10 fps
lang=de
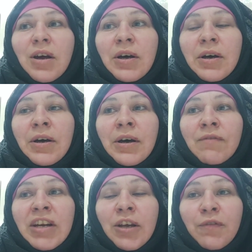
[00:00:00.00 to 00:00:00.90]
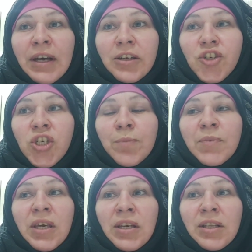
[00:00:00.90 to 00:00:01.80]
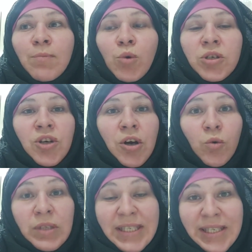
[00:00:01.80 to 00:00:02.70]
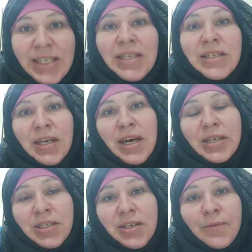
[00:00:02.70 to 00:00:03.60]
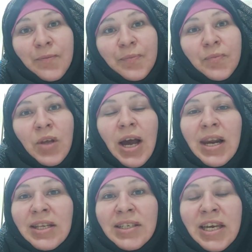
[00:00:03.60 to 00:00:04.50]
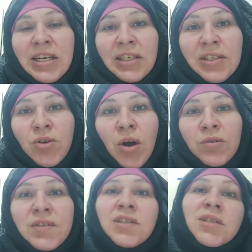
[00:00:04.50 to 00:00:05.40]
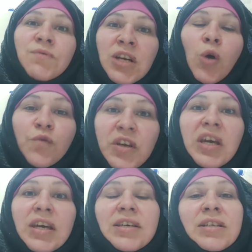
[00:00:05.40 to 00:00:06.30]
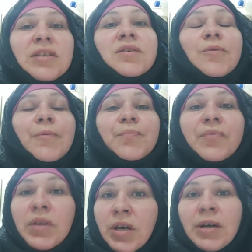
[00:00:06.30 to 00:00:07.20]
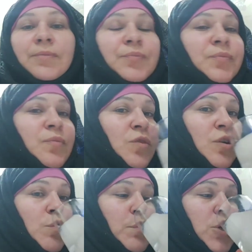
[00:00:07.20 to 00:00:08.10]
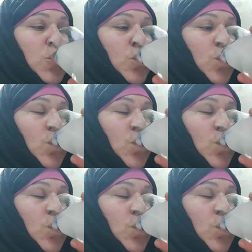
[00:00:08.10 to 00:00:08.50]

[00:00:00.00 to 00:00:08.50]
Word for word: äh, wenn der Vater stirbt, kriegt die Mutter und sie die Rente. Ne? Alle Kinder, die zu Hause sind, das wird aufgerechnet. Ja, Moment.